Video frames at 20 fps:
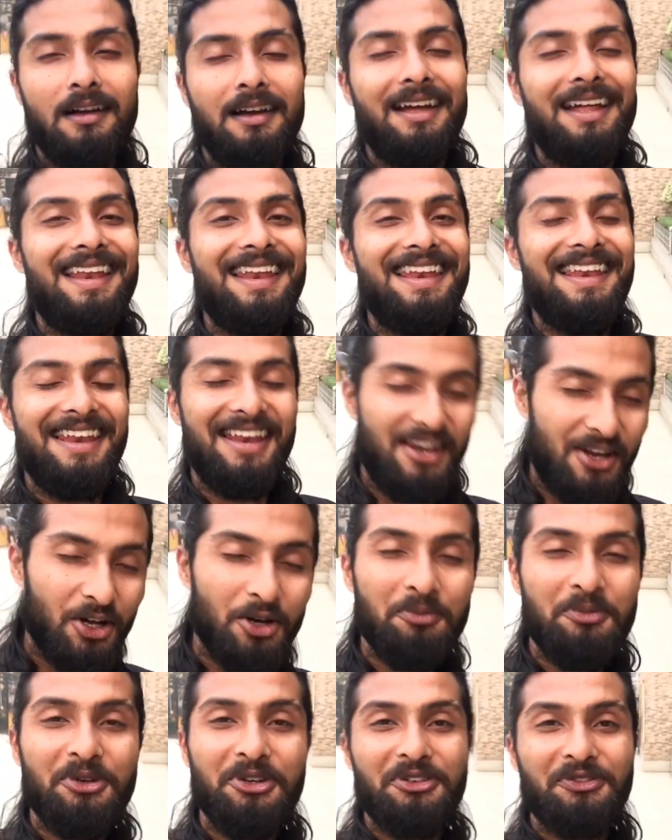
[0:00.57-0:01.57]
হ্যালো
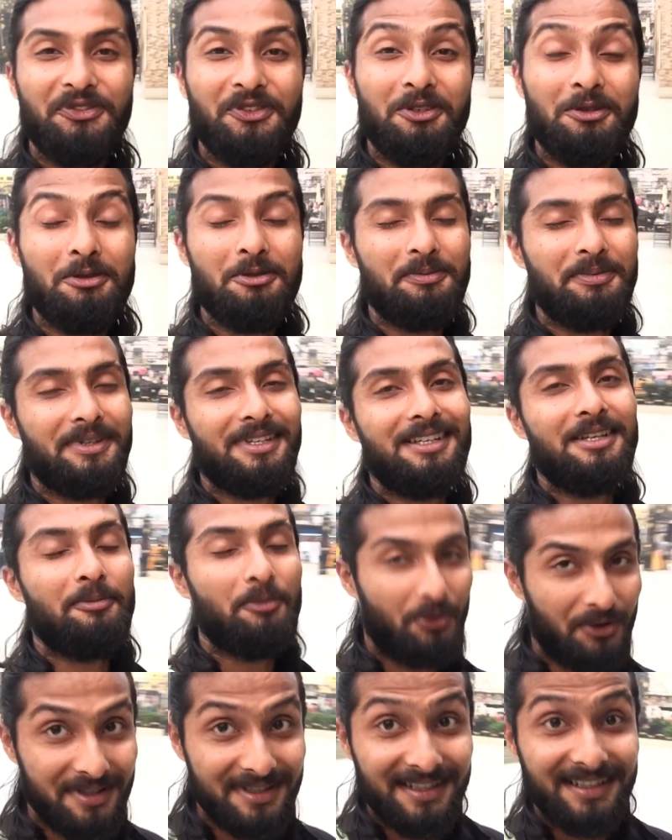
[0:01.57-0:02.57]
বিউটিফুল পিপল
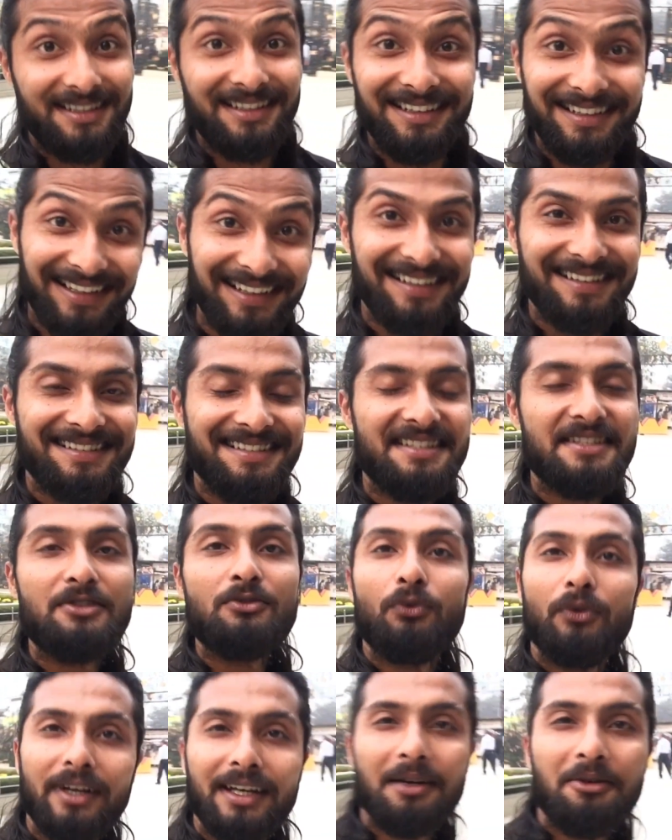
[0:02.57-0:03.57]
বয়েজ অ্যান্ড গার্লস
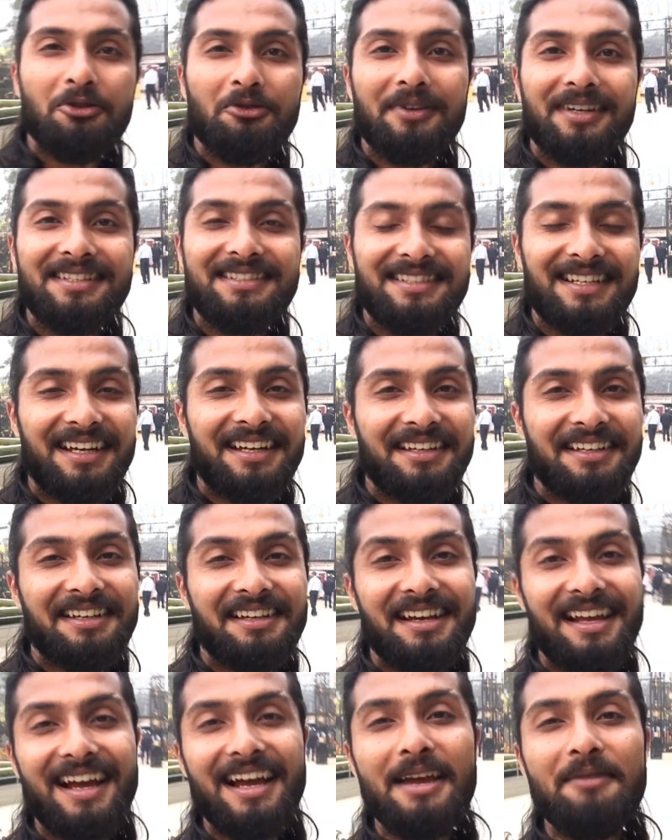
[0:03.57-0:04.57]
ওয়েলকাম টু মাই
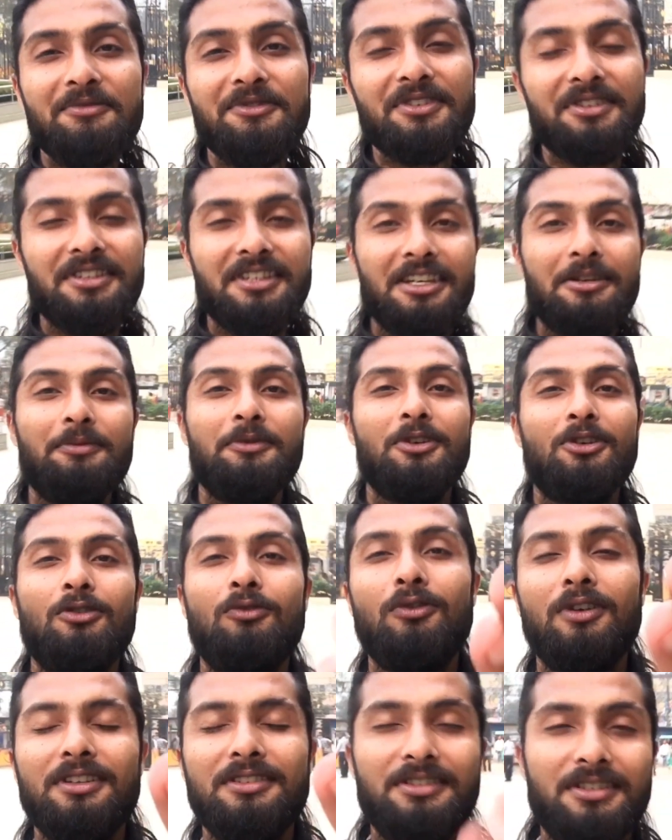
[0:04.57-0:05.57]
চ্যানেল আই এম ত্রিদীপ ইউর
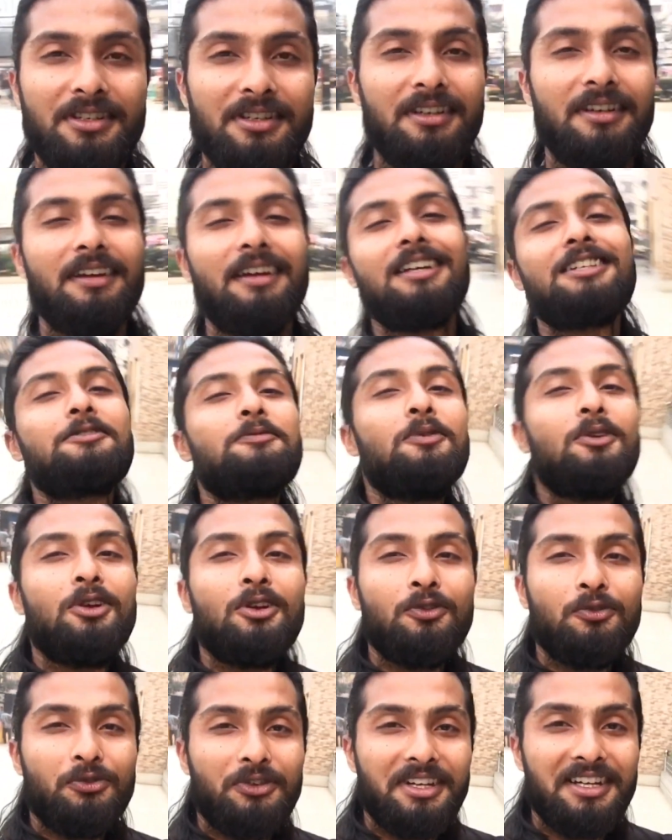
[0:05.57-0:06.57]
ওয়াচিং
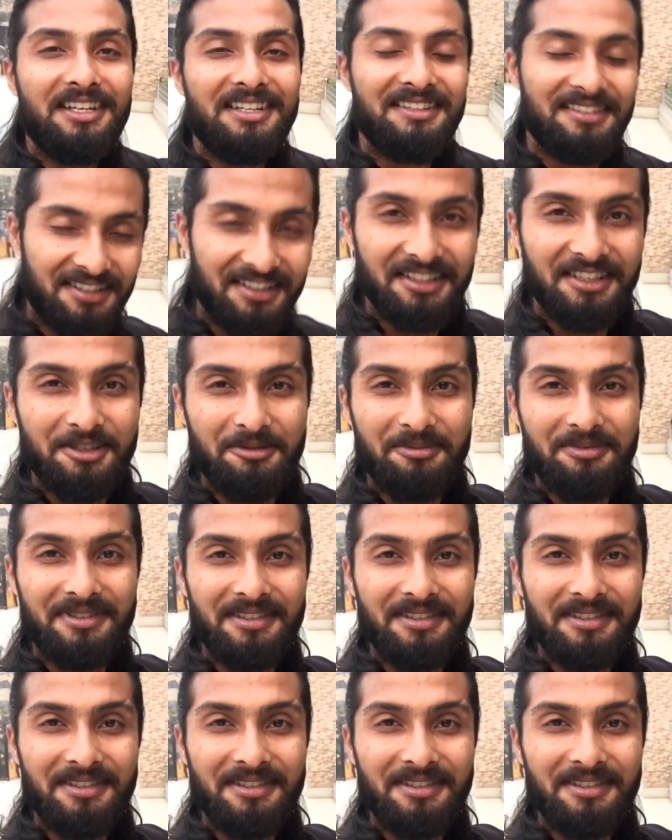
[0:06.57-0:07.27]
এক্সপ্লোর উইথ ত্রিদীপ